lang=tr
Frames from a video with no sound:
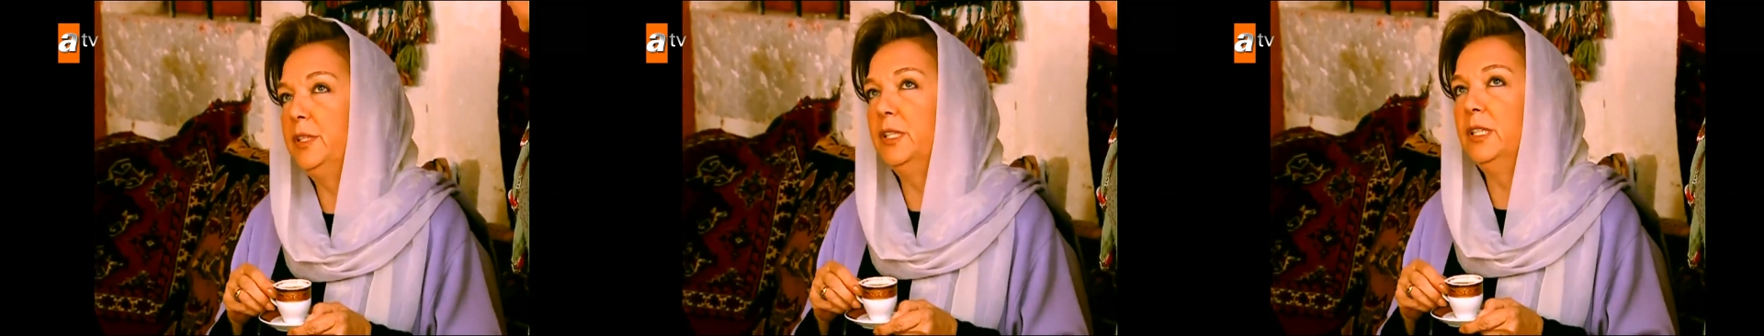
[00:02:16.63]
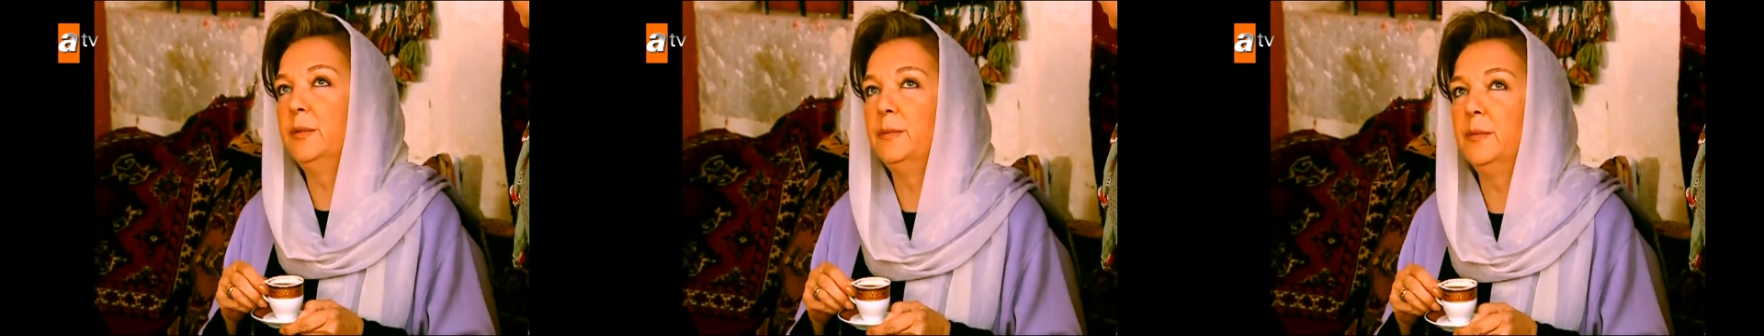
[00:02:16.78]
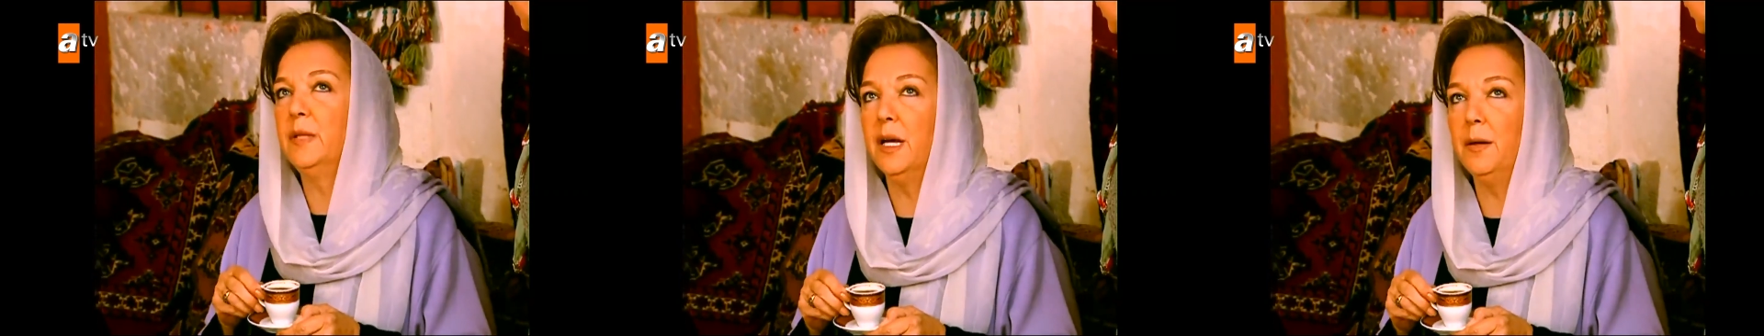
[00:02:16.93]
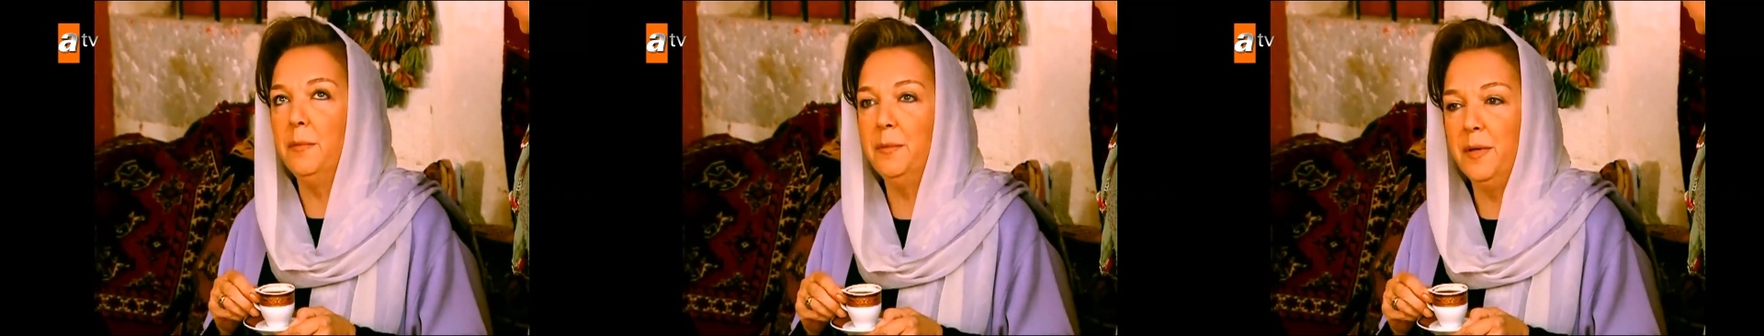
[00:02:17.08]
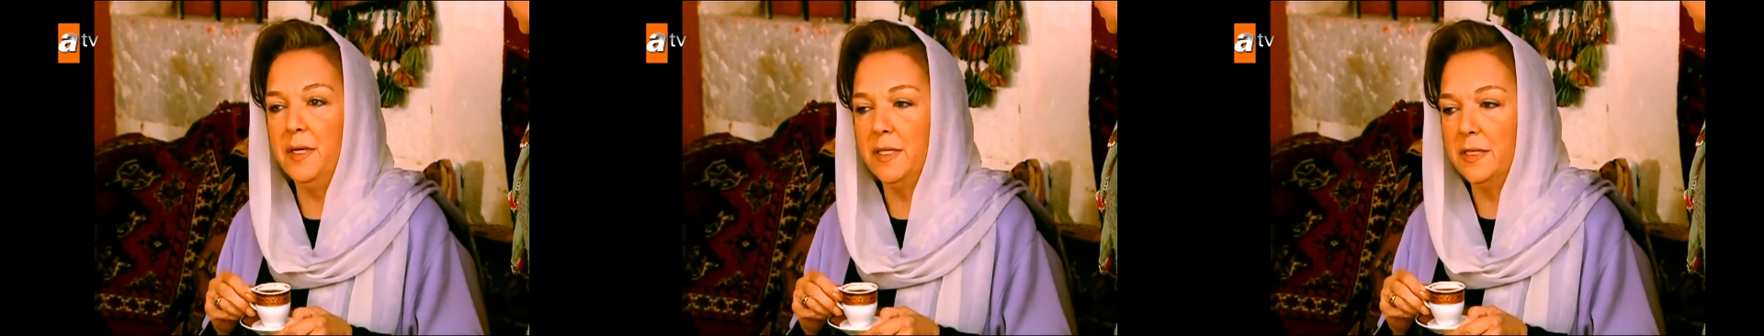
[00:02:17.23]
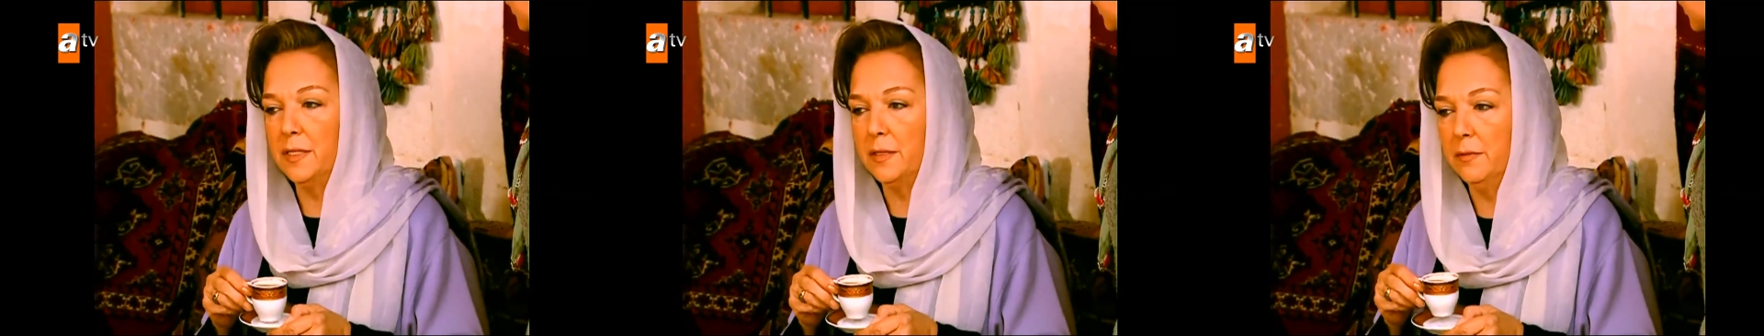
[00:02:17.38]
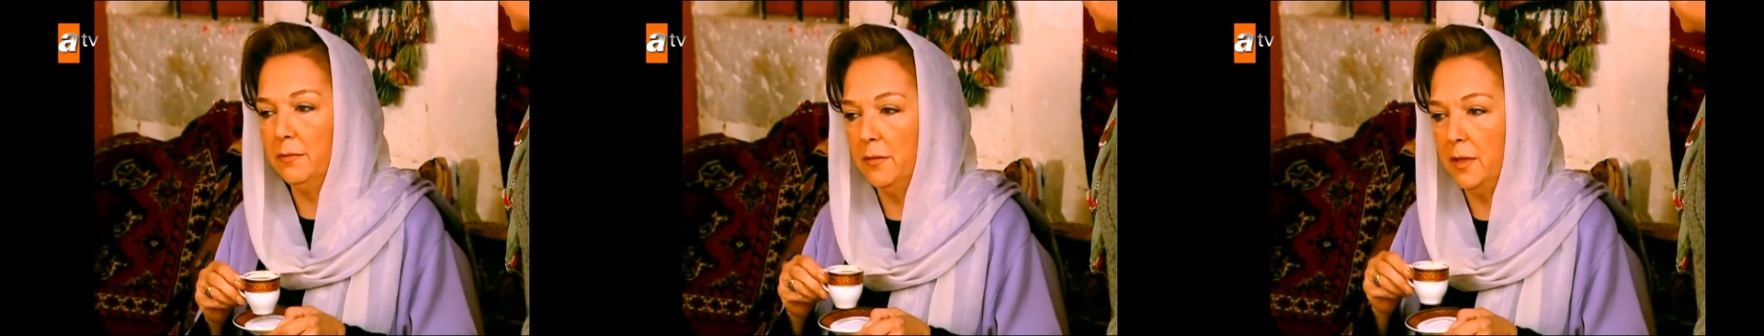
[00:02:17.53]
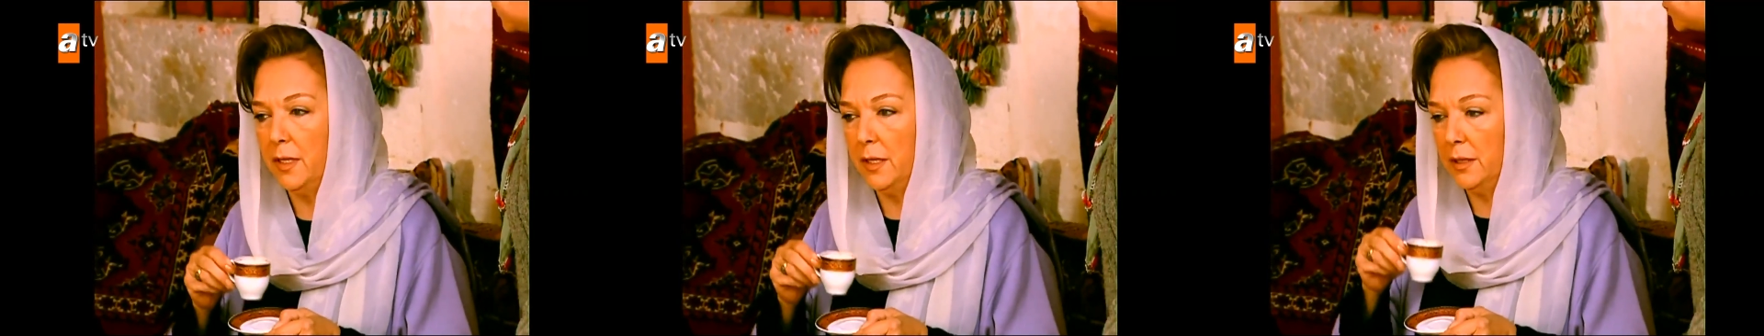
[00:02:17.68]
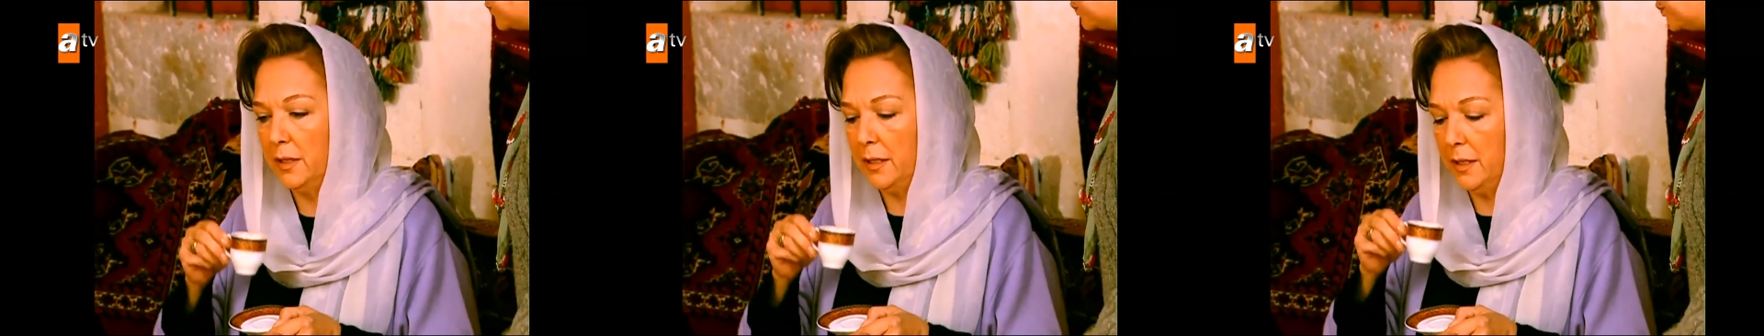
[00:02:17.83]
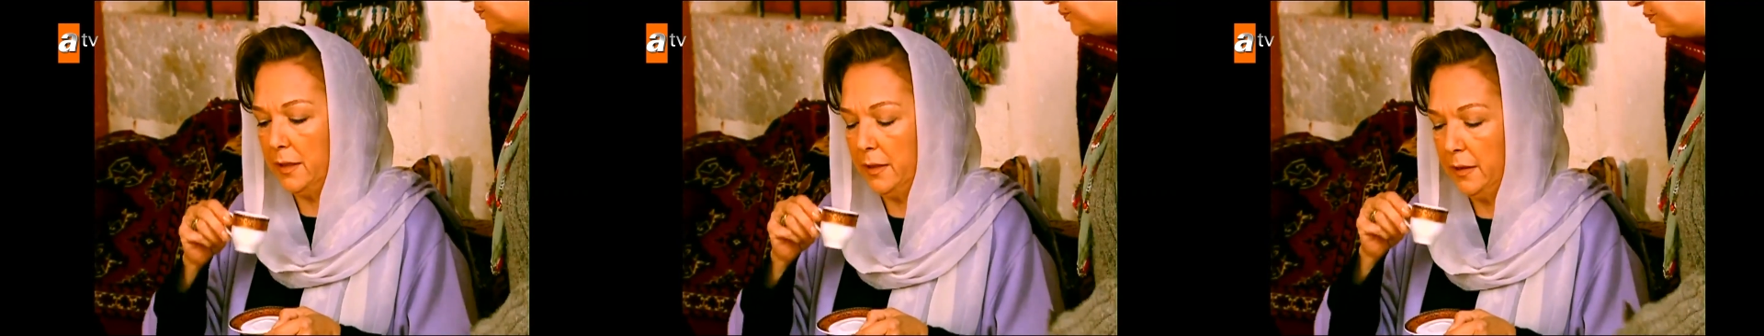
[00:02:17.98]
Canımdan bezdim
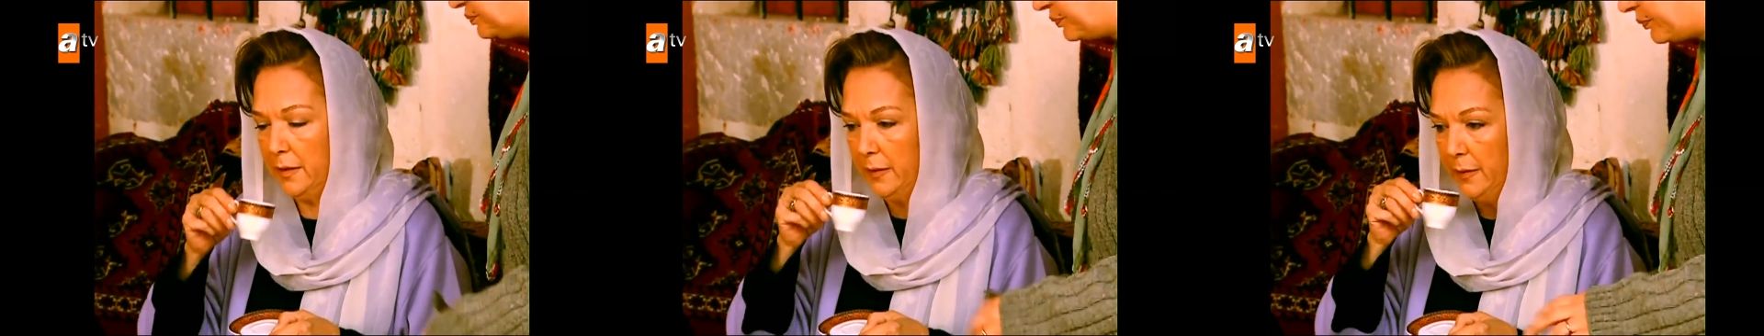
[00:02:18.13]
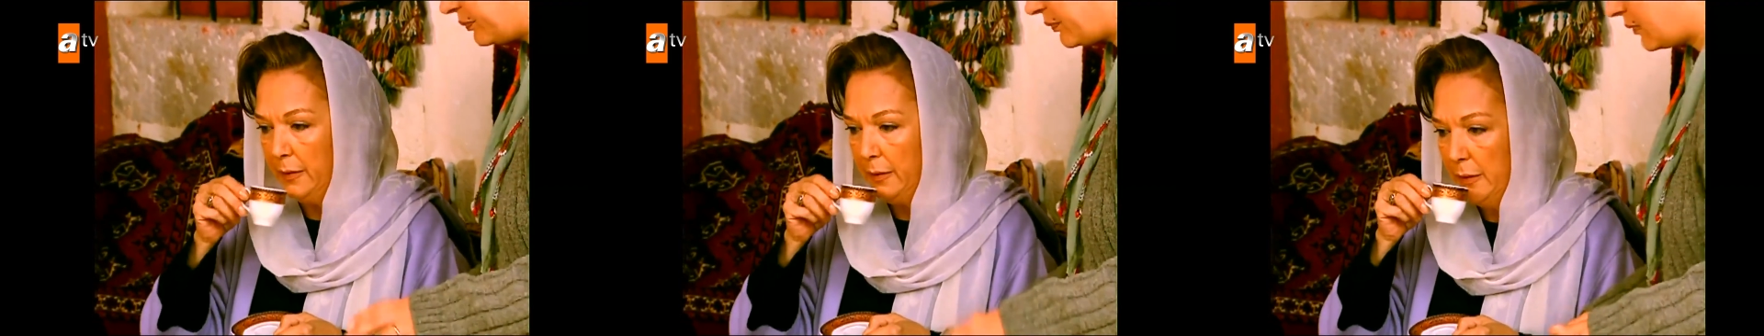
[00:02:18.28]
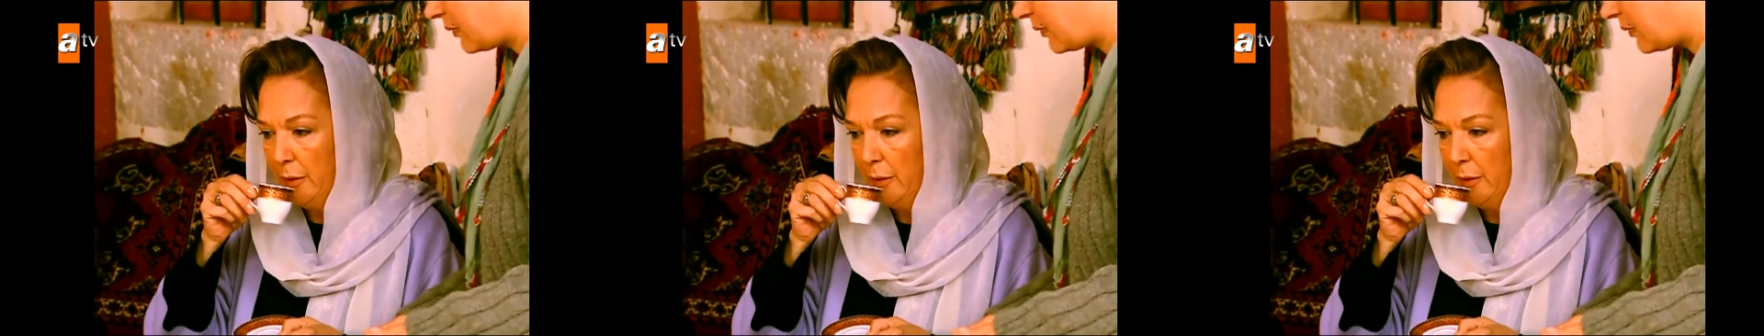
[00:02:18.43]
vallahi.